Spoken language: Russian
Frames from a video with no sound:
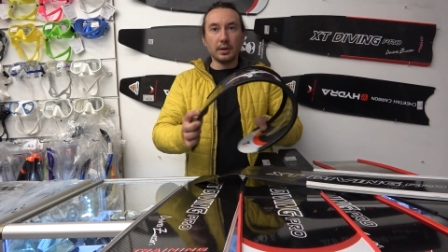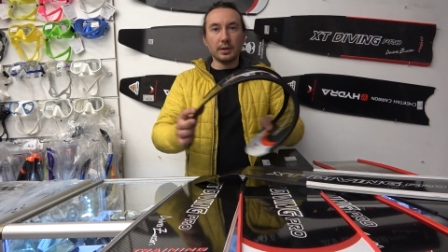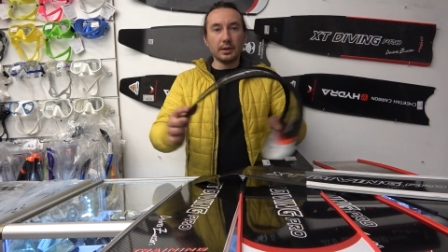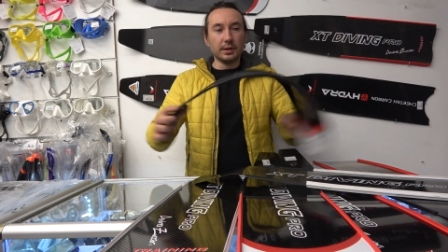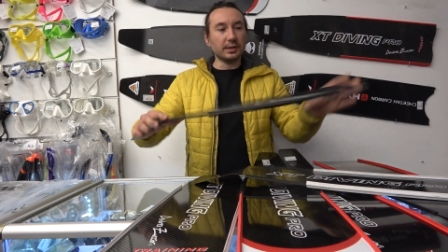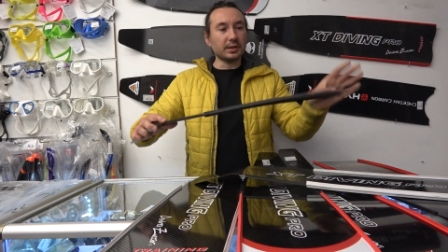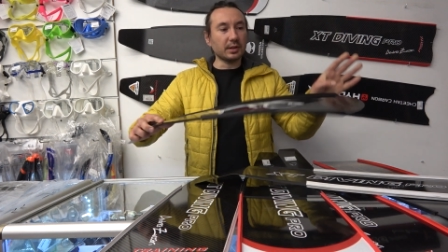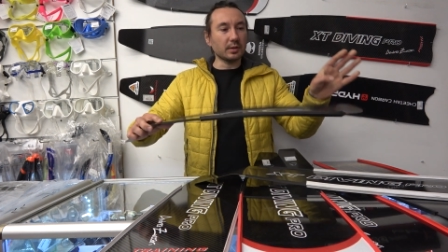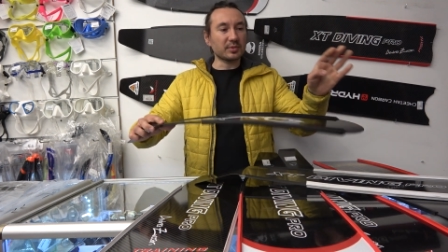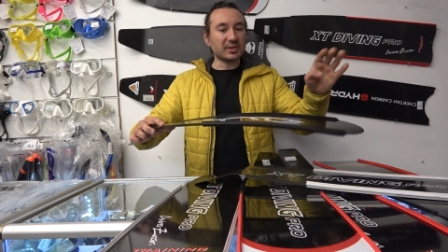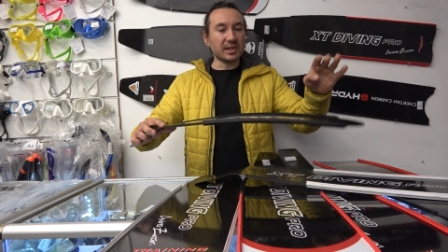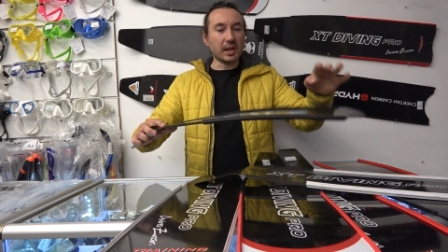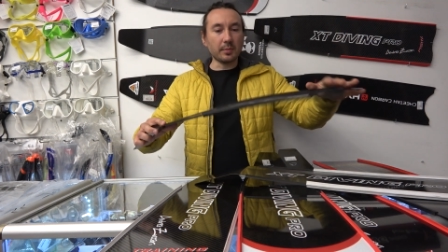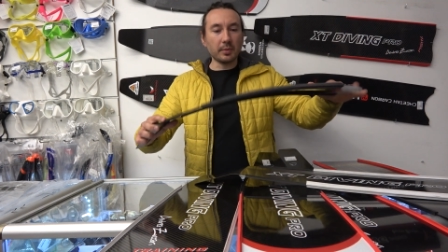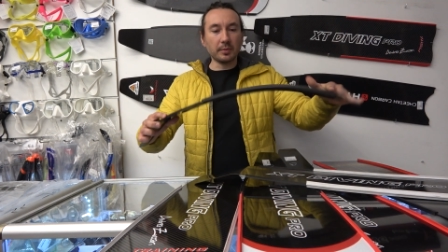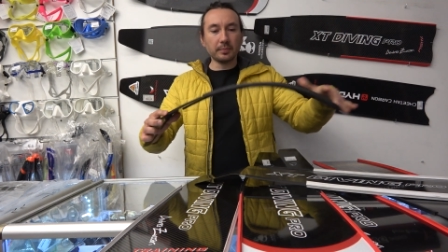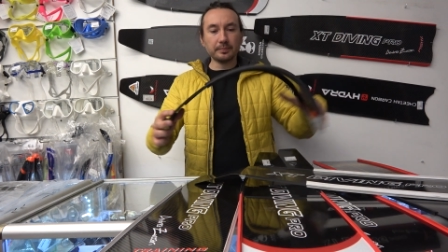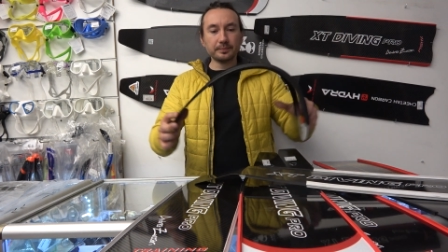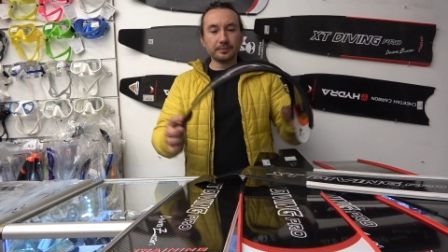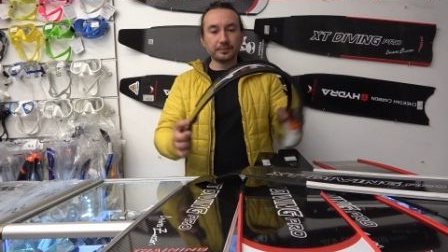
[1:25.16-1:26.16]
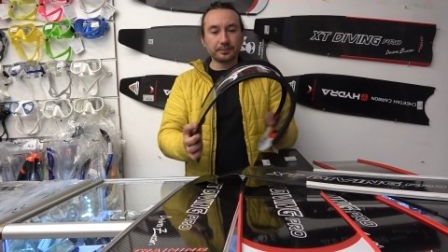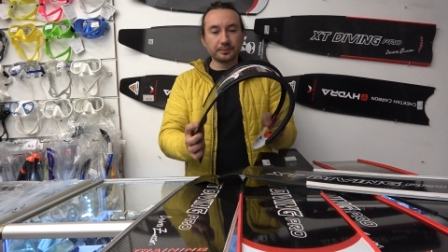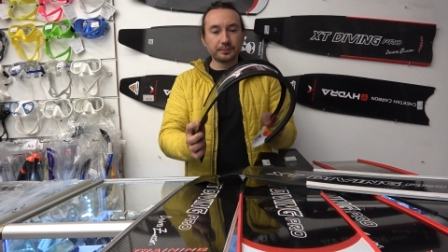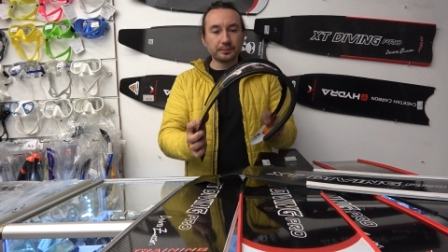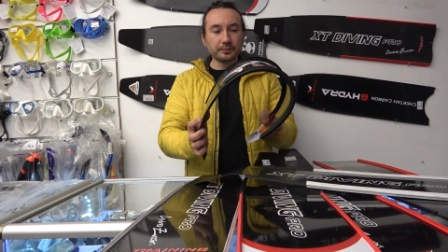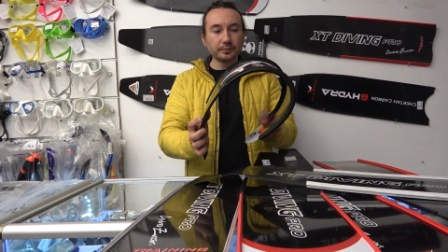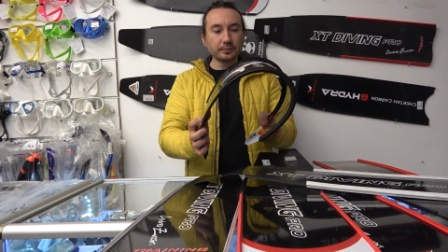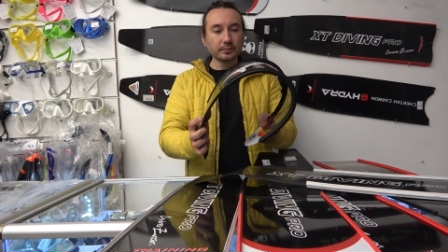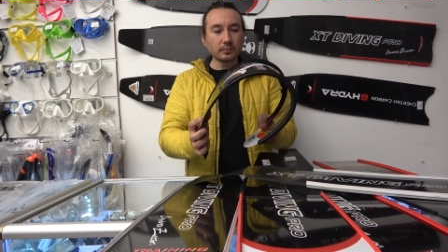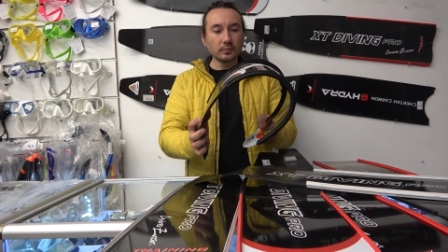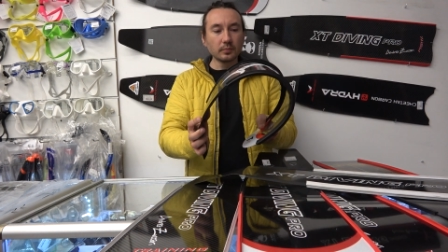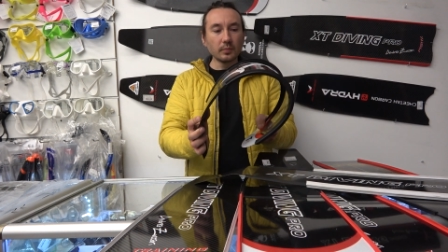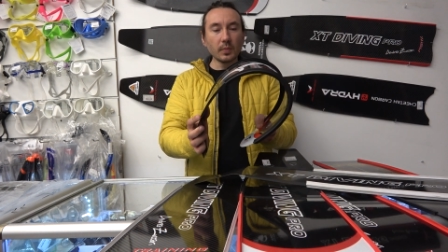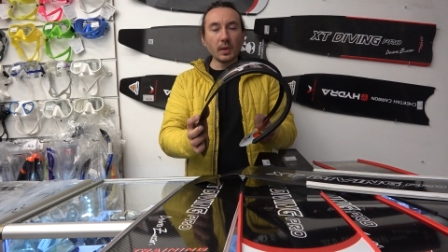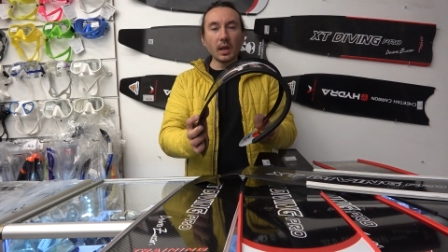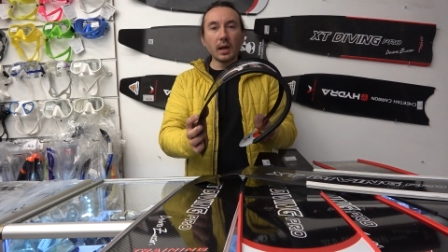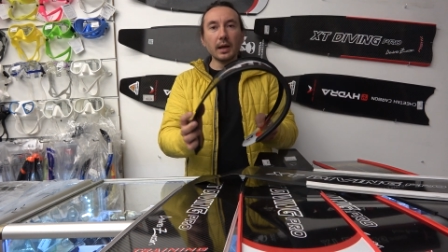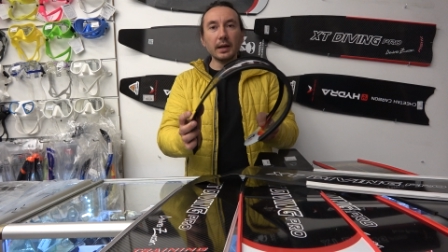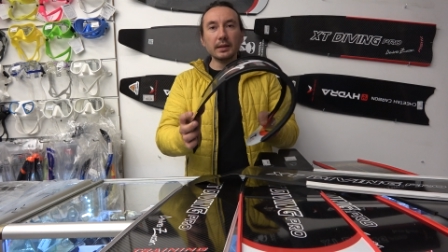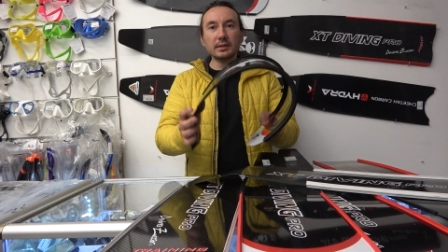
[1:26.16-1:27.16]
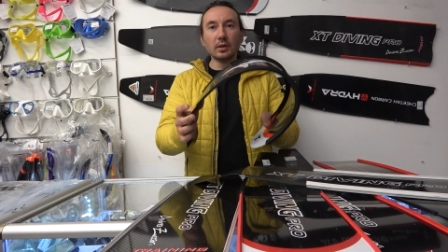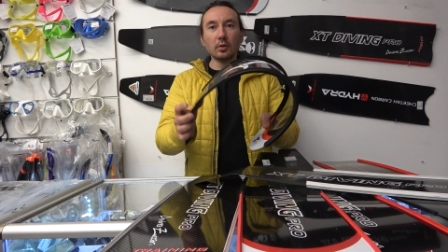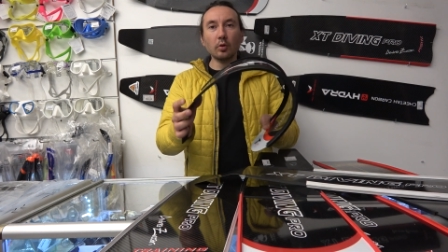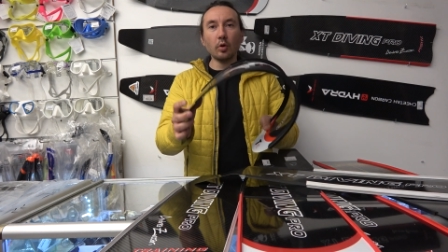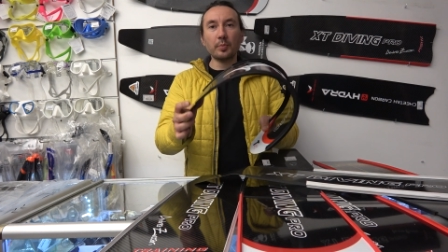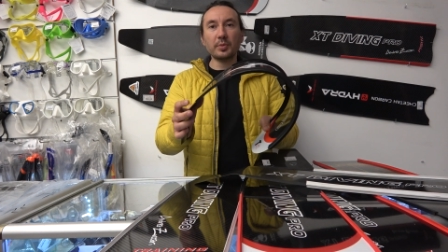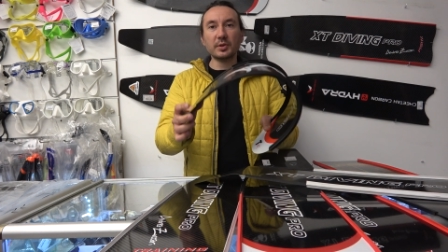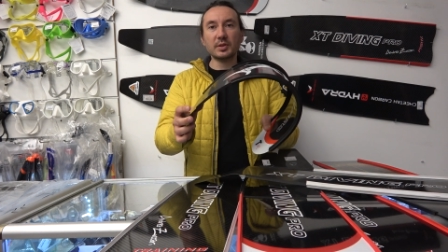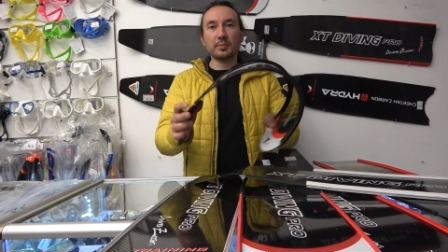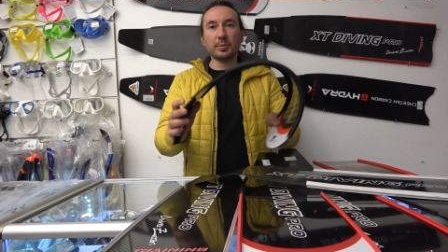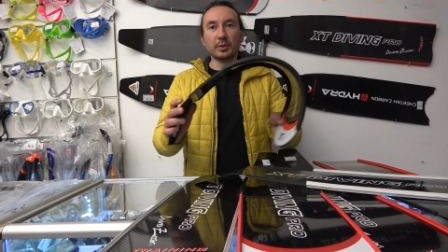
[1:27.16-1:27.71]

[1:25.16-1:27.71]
И тем самым эта лопасть